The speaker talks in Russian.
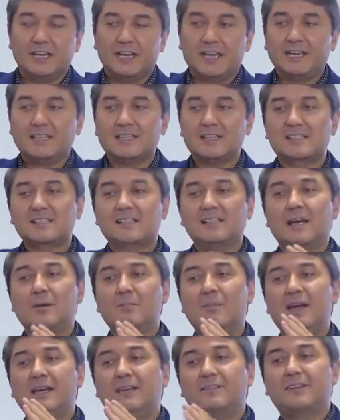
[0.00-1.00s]
Это
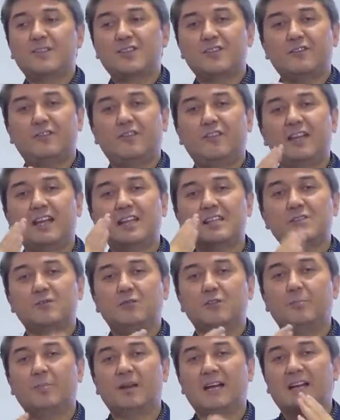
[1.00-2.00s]
сломает вашу
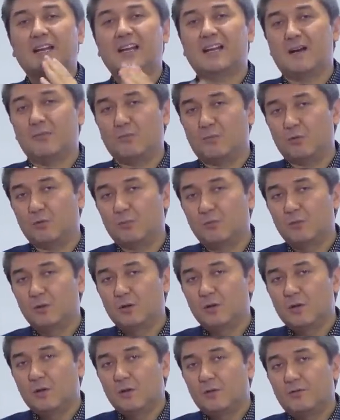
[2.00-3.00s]
финансовую программу.
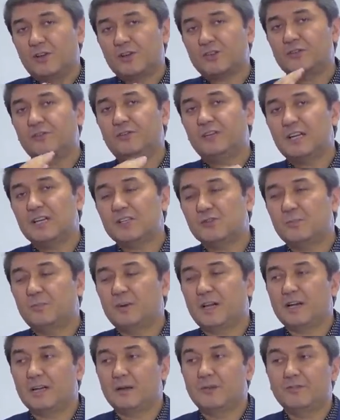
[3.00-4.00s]
Вашу финансовую
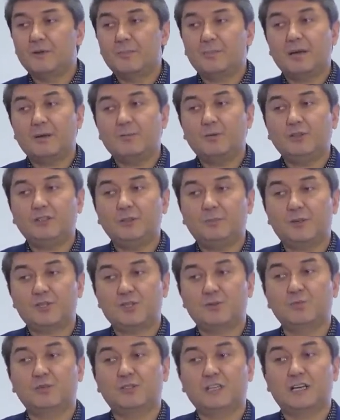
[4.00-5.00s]
программу. Вы поймете,
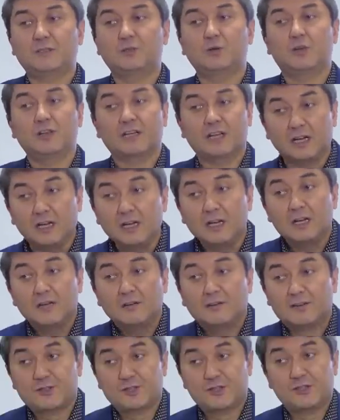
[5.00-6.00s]
почему так долго
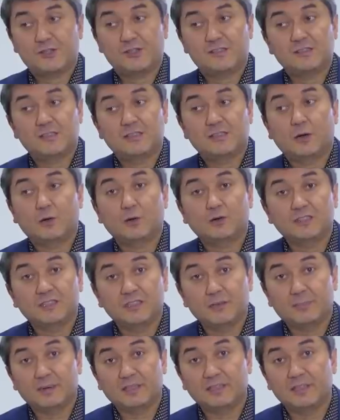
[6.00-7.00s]
ваши жизненные доходы
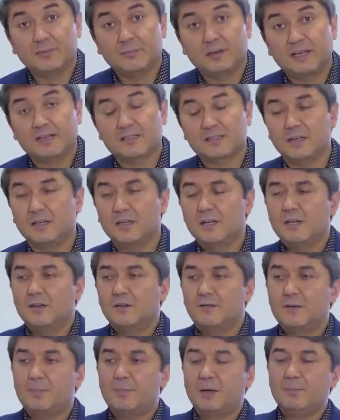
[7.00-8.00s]
не поднимаются.
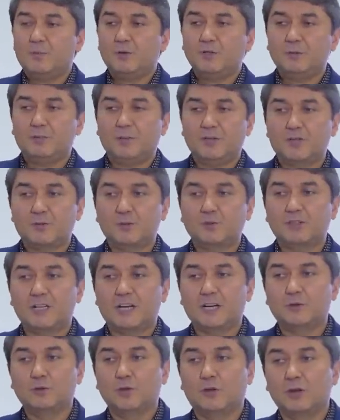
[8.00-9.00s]
Вы поймете, почему
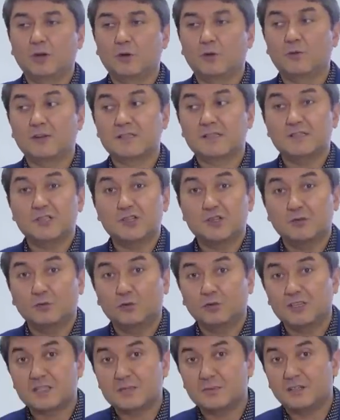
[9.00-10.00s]
так долго у вас
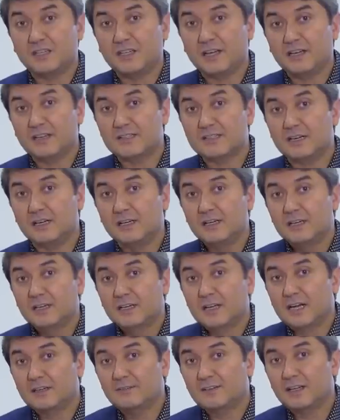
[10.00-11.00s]
ничего не изменяется,
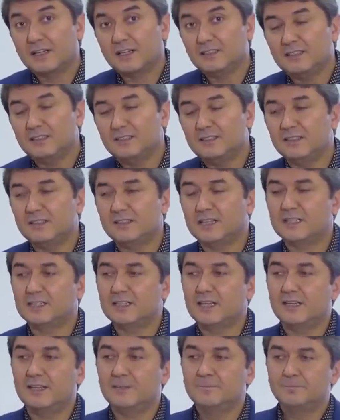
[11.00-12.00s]
как вы хотите и так
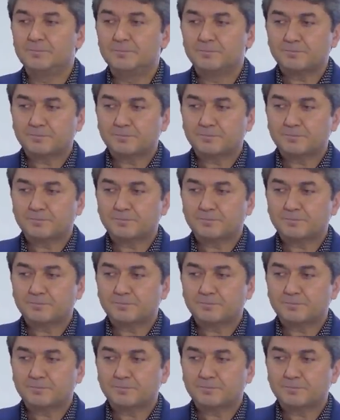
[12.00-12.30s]
далее.